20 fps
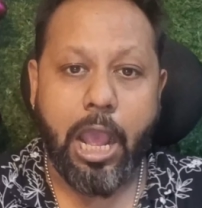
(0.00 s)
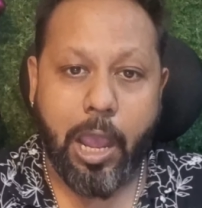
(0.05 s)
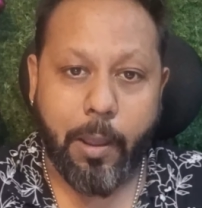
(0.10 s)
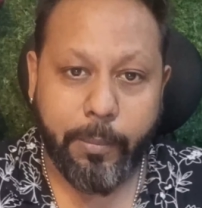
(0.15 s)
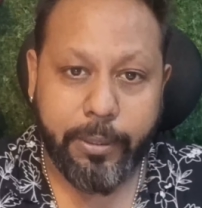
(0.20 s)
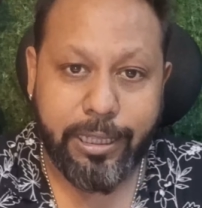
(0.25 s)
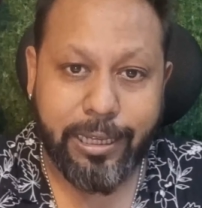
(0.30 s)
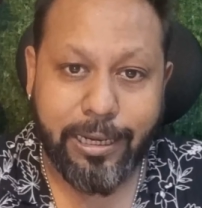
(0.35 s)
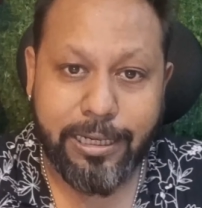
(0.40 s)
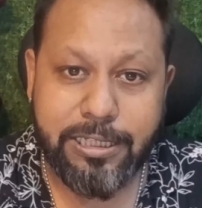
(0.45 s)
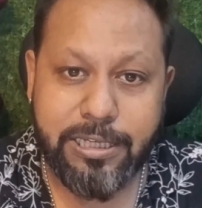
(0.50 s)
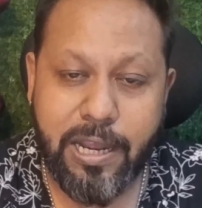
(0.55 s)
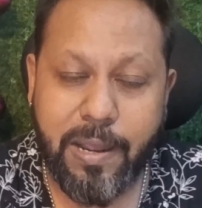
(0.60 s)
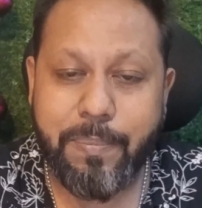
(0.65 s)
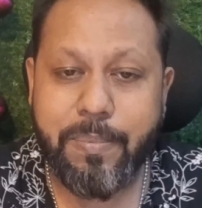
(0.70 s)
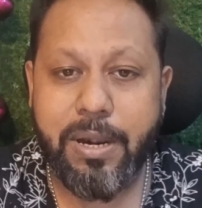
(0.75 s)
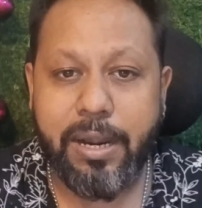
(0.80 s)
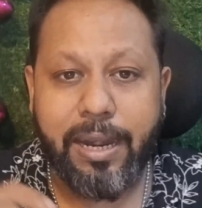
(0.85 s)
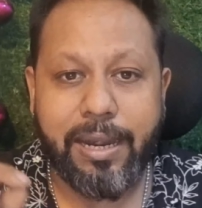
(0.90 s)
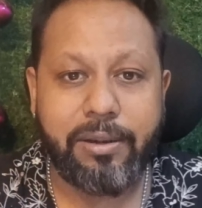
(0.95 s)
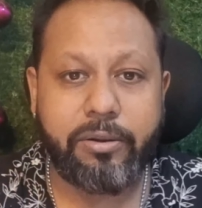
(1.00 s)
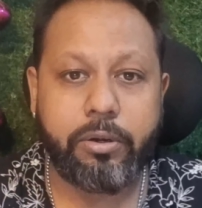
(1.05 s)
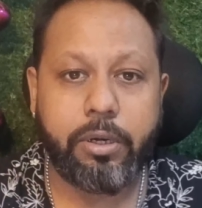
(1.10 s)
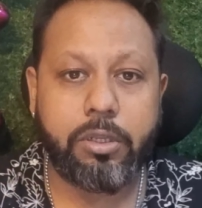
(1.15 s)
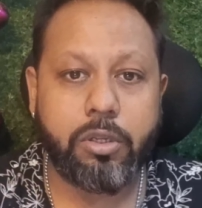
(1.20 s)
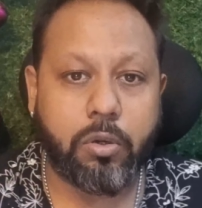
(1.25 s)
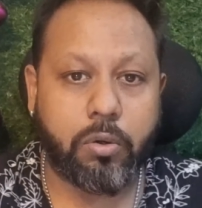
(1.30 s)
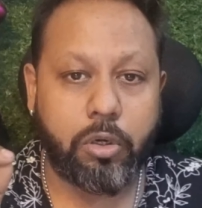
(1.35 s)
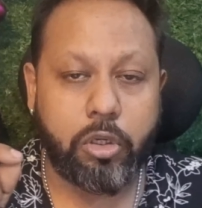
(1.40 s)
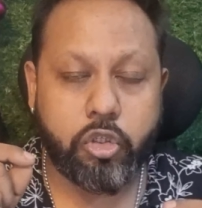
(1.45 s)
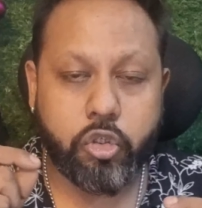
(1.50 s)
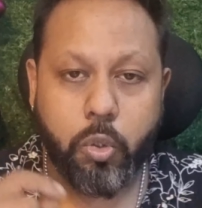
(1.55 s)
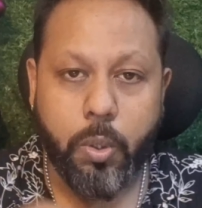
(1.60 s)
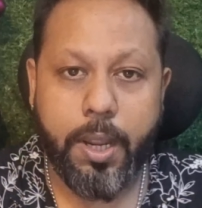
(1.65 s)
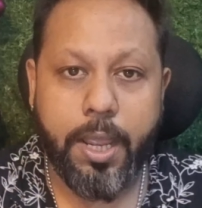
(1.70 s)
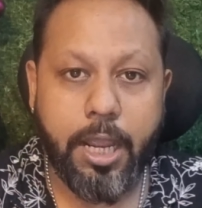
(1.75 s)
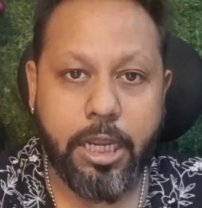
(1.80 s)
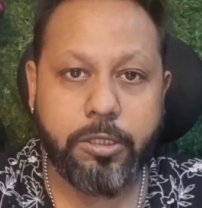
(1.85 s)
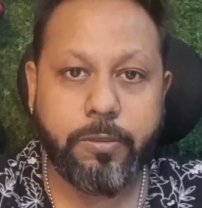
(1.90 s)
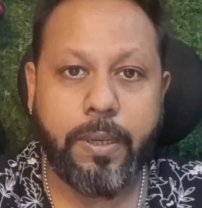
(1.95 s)
আমাদের কাছে আপনার এন্ট্রিটা যখনই
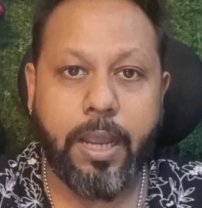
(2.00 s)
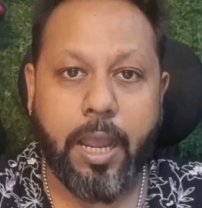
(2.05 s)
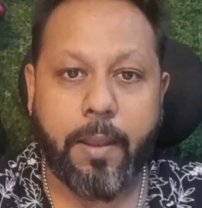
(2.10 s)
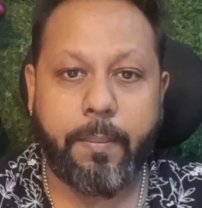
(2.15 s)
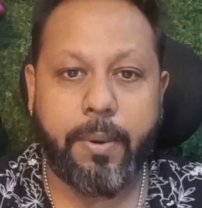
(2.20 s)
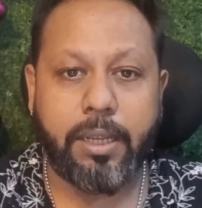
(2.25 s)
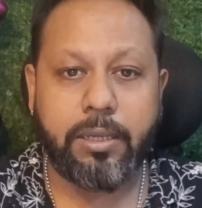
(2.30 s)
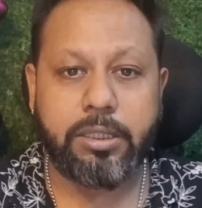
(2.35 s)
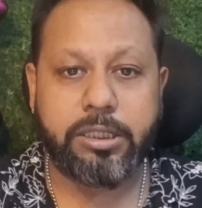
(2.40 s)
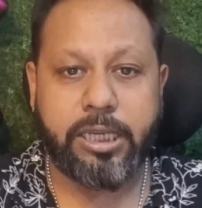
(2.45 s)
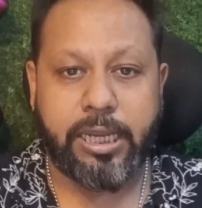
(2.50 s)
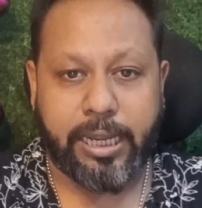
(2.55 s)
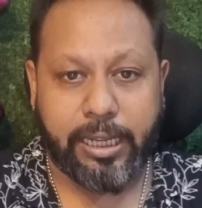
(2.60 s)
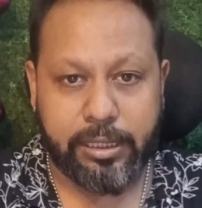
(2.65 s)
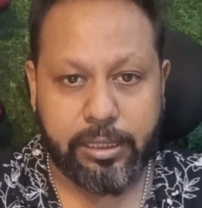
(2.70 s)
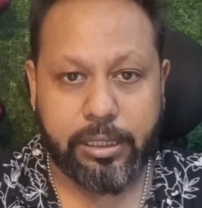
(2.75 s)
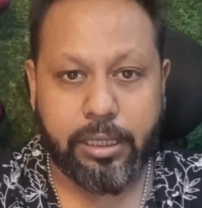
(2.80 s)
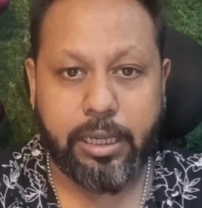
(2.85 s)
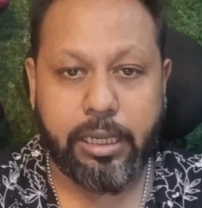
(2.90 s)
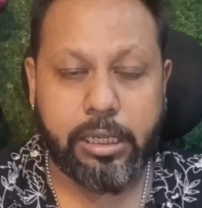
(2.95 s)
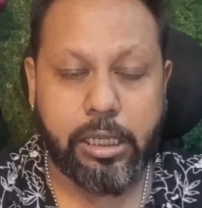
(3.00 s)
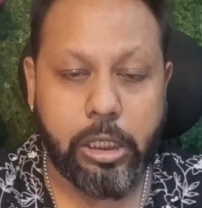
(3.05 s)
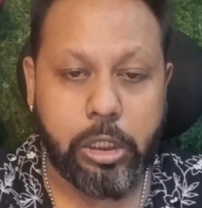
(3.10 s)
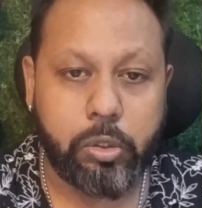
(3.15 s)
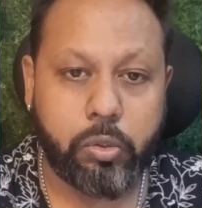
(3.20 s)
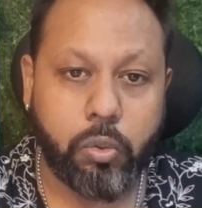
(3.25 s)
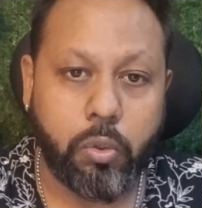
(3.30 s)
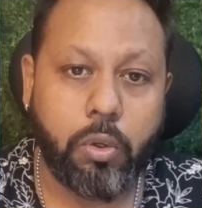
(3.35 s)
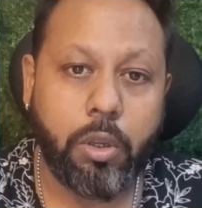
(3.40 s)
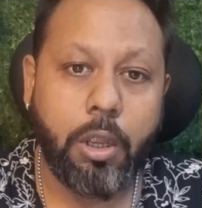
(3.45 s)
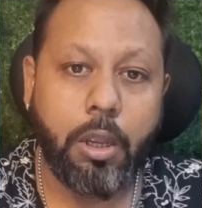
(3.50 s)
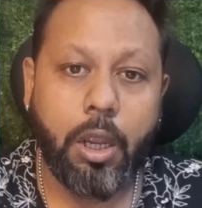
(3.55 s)
চলে আসবে আমরা সেখান থেকে কিন্তু